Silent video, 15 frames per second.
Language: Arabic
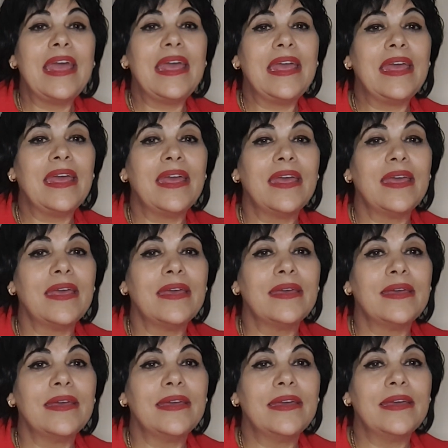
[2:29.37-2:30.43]

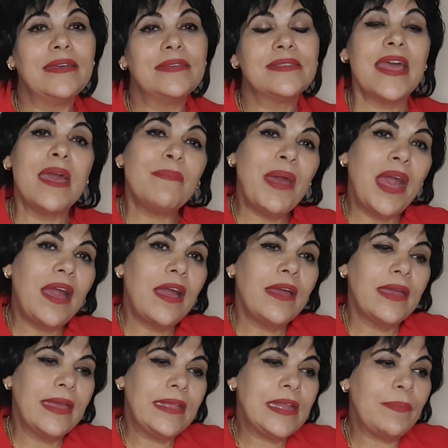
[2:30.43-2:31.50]
آه، سامح
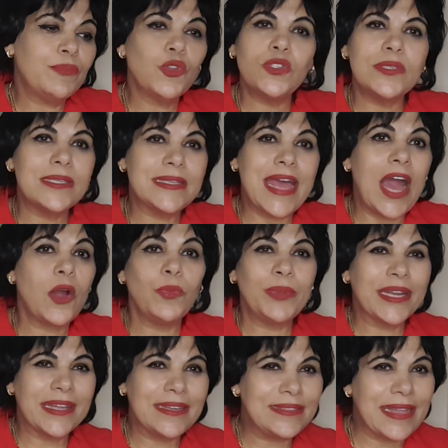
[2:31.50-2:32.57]
هنا بنص ساعة
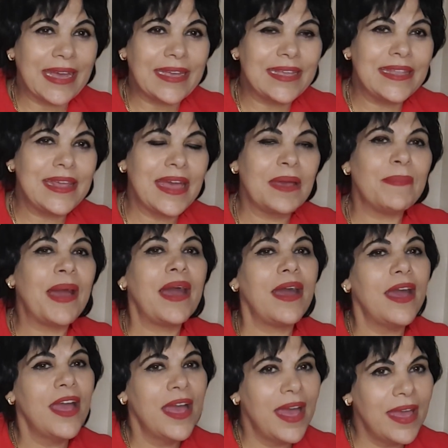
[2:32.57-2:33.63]
ومن غير تأخير يا جماعة
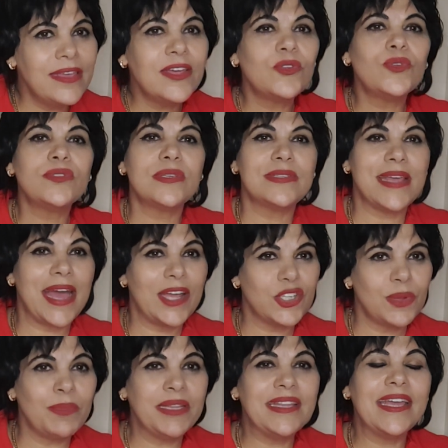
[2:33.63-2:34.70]
هي نص ساعة
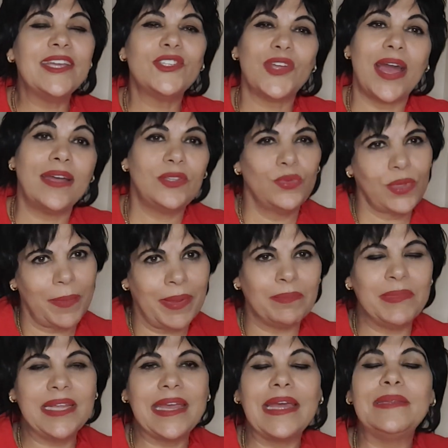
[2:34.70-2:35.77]
عشان ما نضايقش حد طبعا
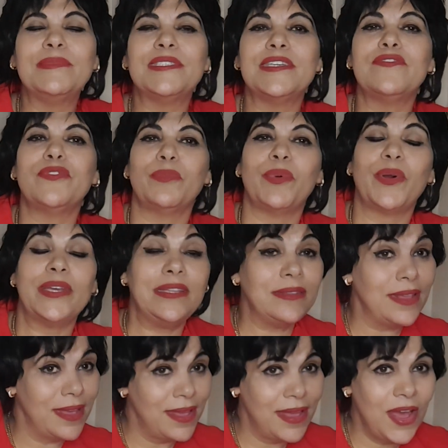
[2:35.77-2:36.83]
بنتكلم كتير في المواعيد
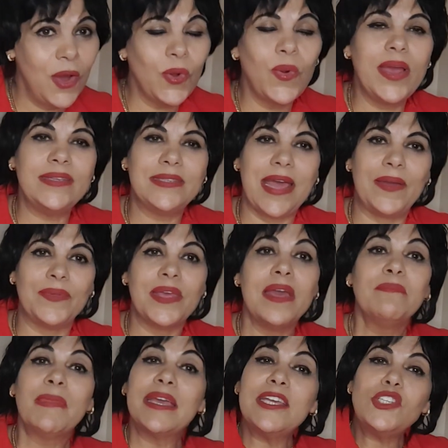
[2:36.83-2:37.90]
كويس قوي
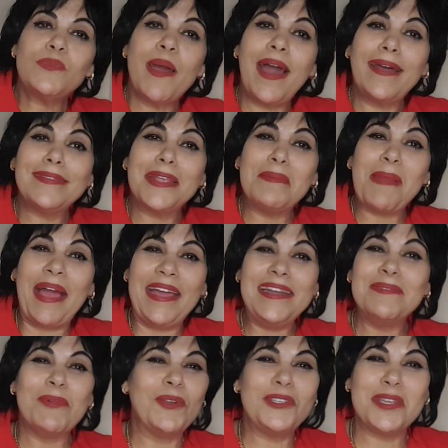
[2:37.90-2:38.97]
ما جيش بقى عند
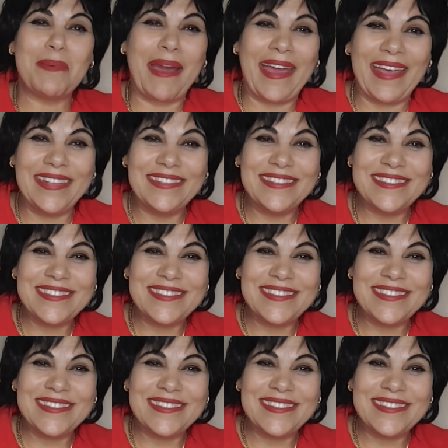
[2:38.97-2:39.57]
المحل ما اقولش ميعاد